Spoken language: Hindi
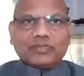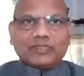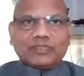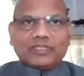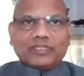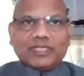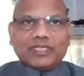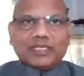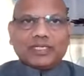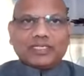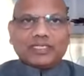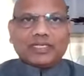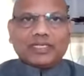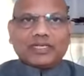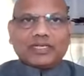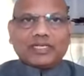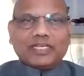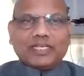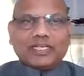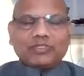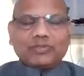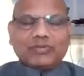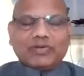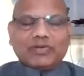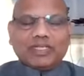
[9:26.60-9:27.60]
सेंटर का
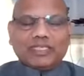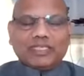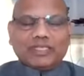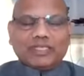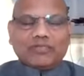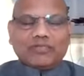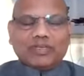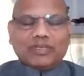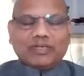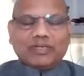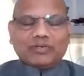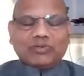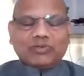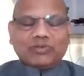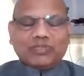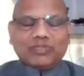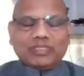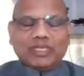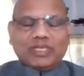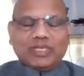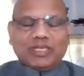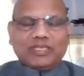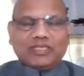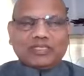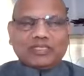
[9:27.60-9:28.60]
जो वातावरण
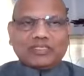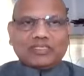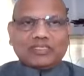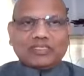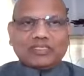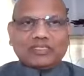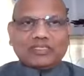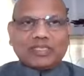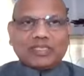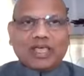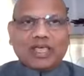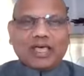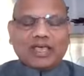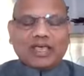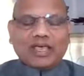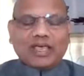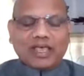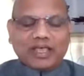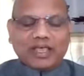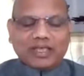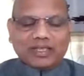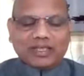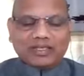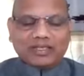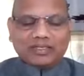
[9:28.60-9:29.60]
होता है सारा
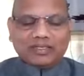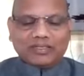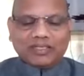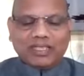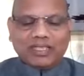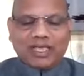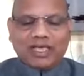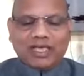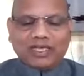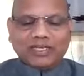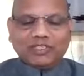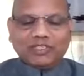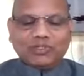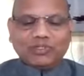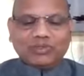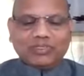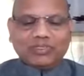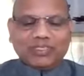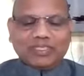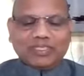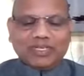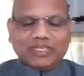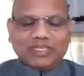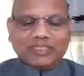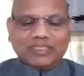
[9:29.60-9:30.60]
ध्यान
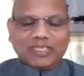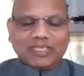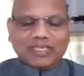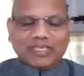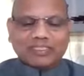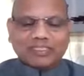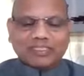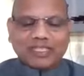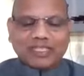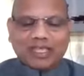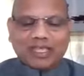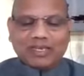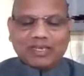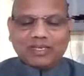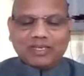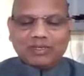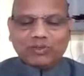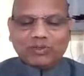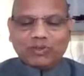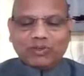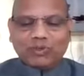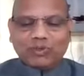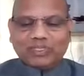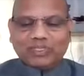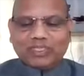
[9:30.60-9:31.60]
युक्त रहता है सारे
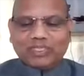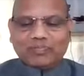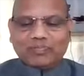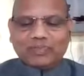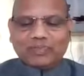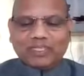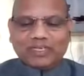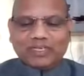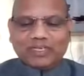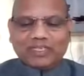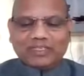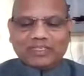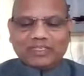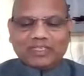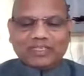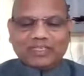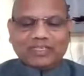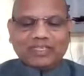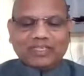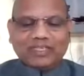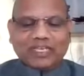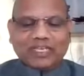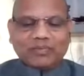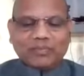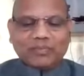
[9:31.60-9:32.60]
लोग तपते रहते हैं
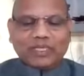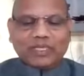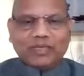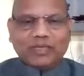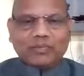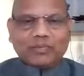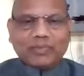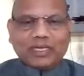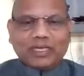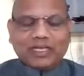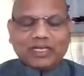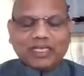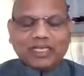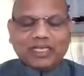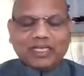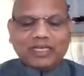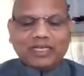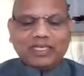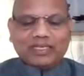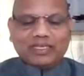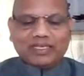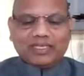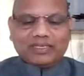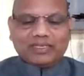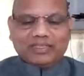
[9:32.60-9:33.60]
घर में हम
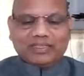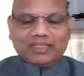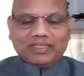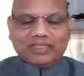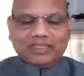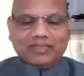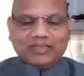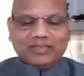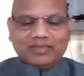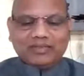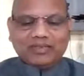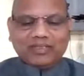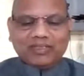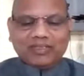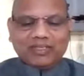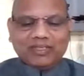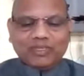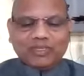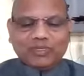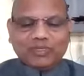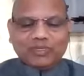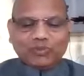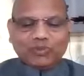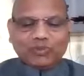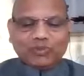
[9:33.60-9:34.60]
अकेले करते हैं
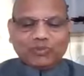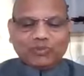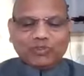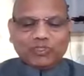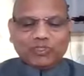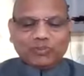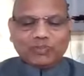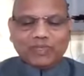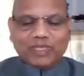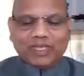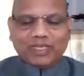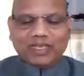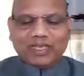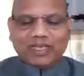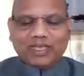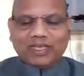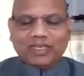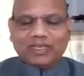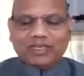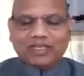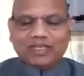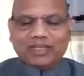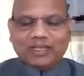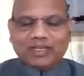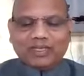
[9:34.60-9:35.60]
तो उसमें
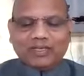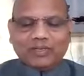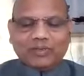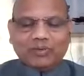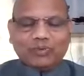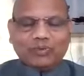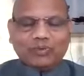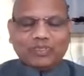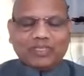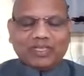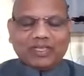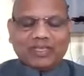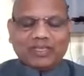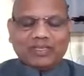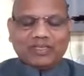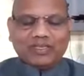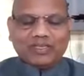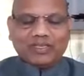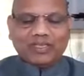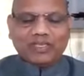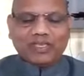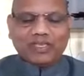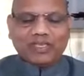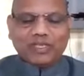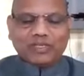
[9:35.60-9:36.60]
अलग अलग होता है
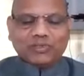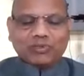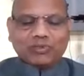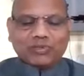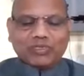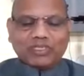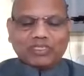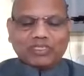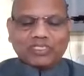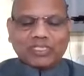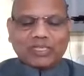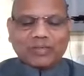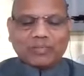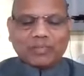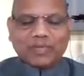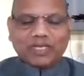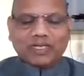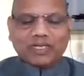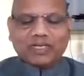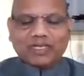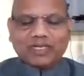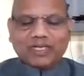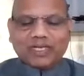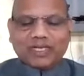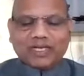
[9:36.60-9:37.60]
क्योंकि
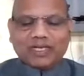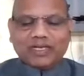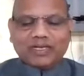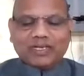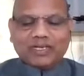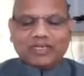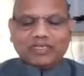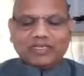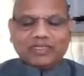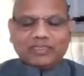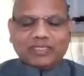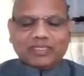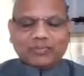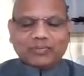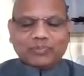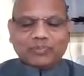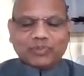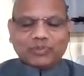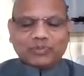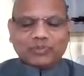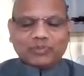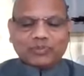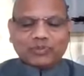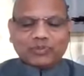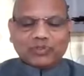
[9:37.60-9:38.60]
समगानंग
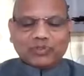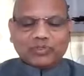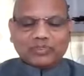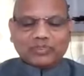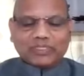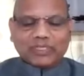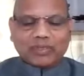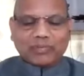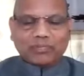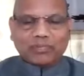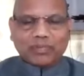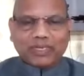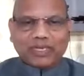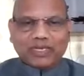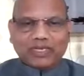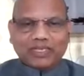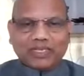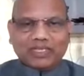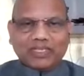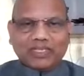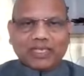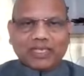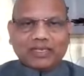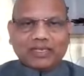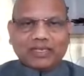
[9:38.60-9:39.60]
तपो सुखो सब
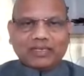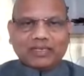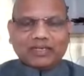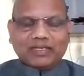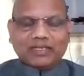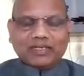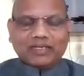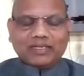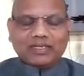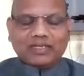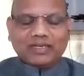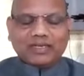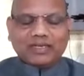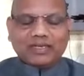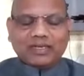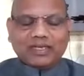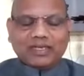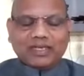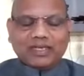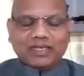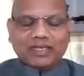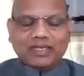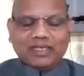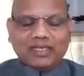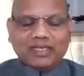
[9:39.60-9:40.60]
मिलके ध्यान
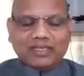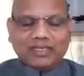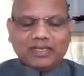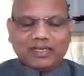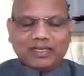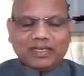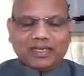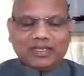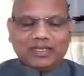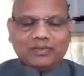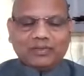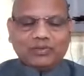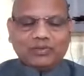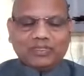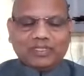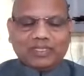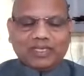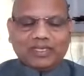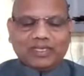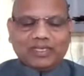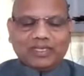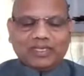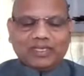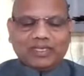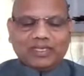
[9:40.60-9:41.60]
करना एक अलग
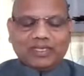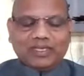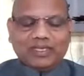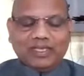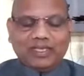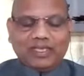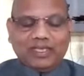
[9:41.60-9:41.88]
होता है